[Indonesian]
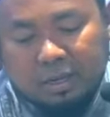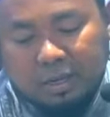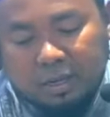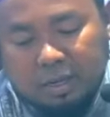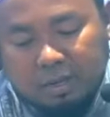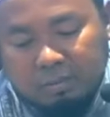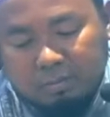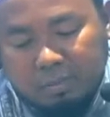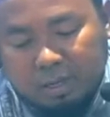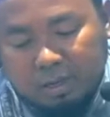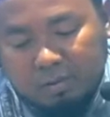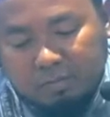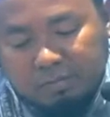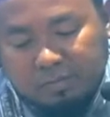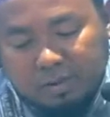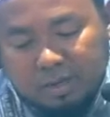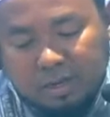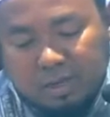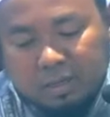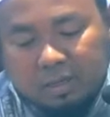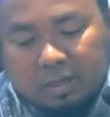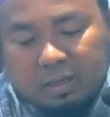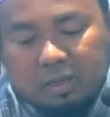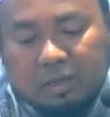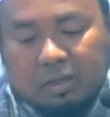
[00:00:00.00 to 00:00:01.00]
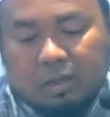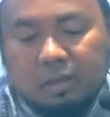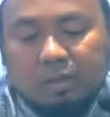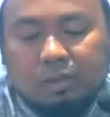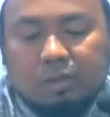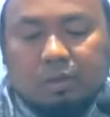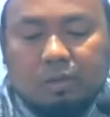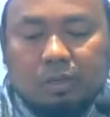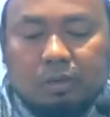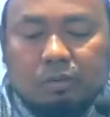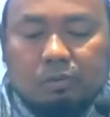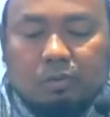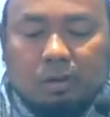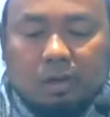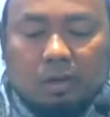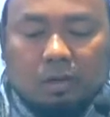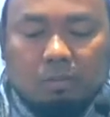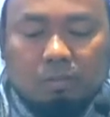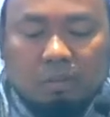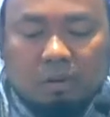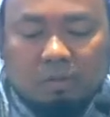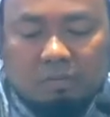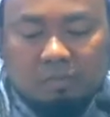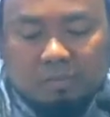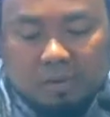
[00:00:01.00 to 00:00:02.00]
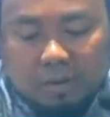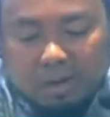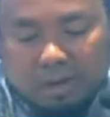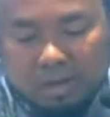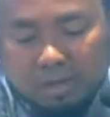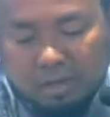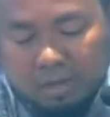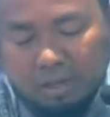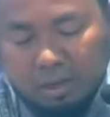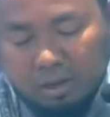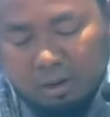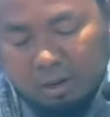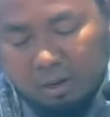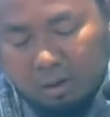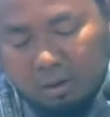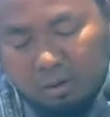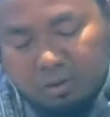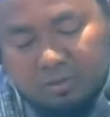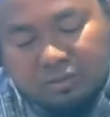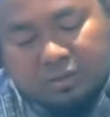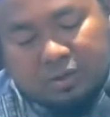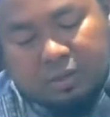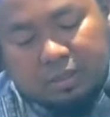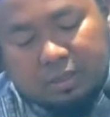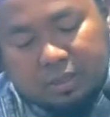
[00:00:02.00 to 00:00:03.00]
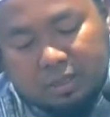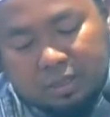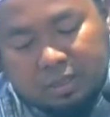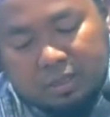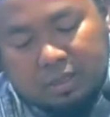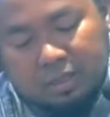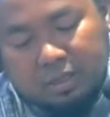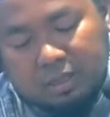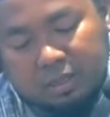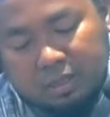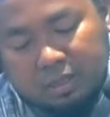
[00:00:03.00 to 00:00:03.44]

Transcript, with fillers: Ilmu falaki nadhari wa ilmu falaki rasadi.